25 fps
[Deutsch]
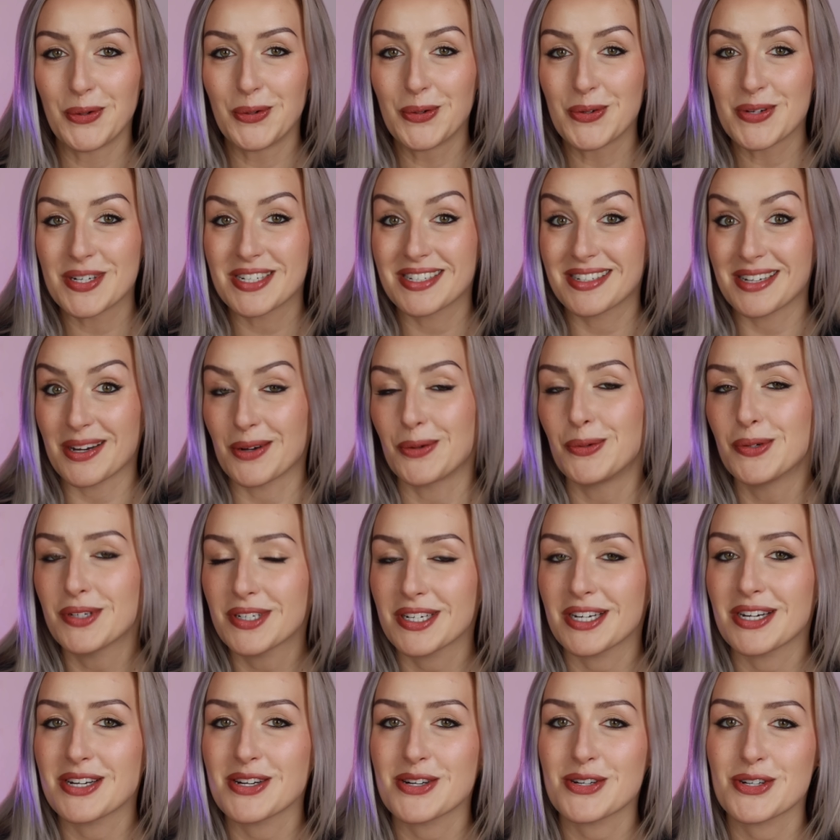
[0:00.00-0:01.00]
Und
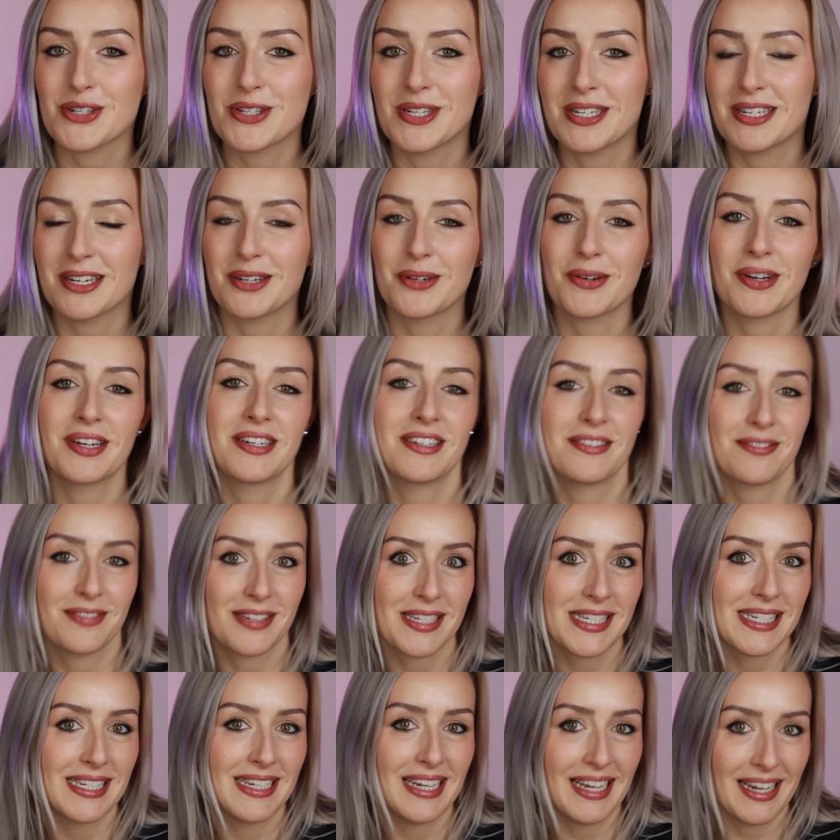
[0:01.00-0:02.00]
darunter steht dann noch ein
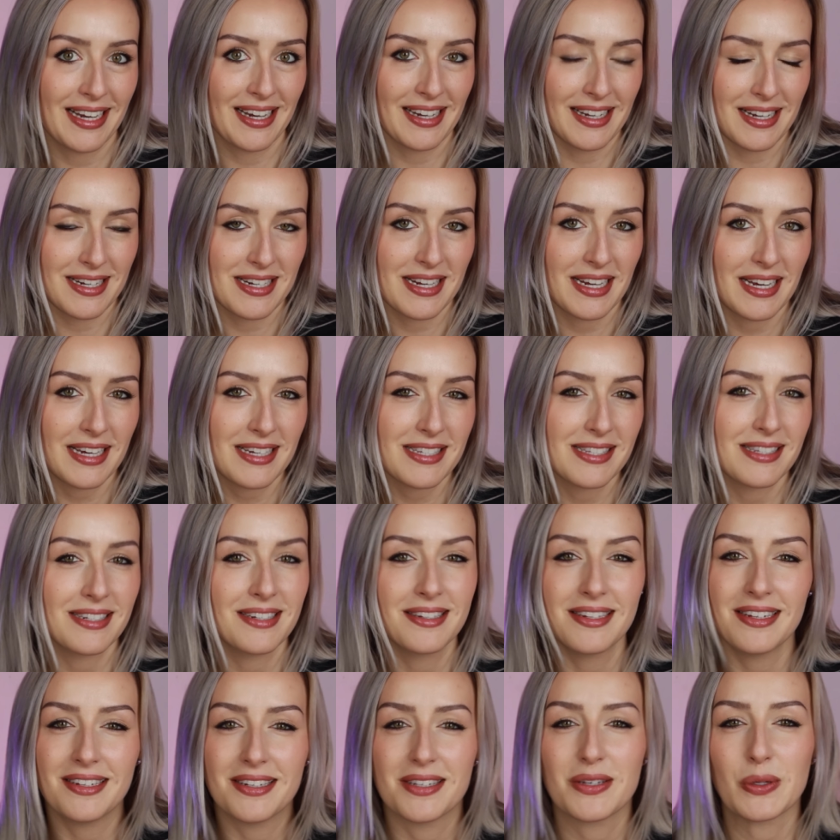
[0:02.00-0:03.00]
etwas längerer
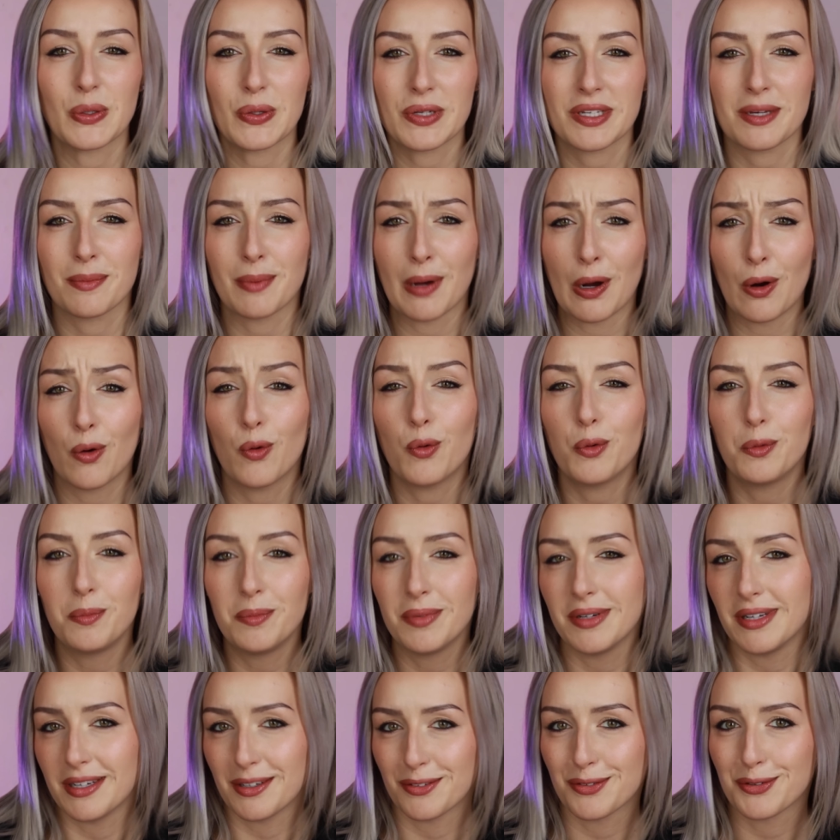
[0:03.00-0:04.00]
Text, den ich euch aber auch
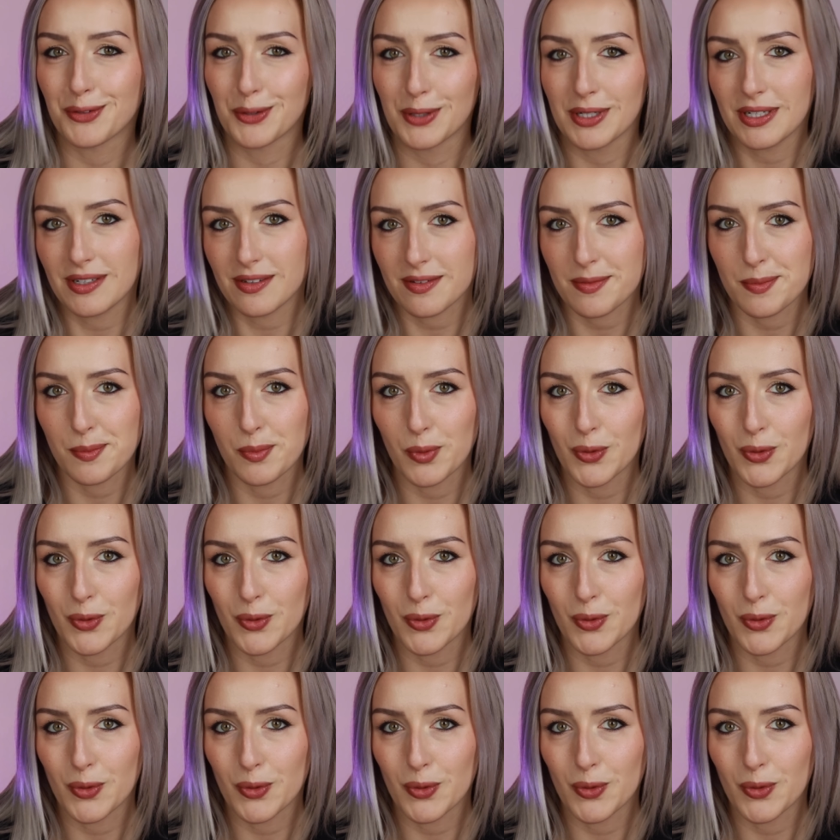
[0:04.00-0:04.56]
unbedingt vorlesen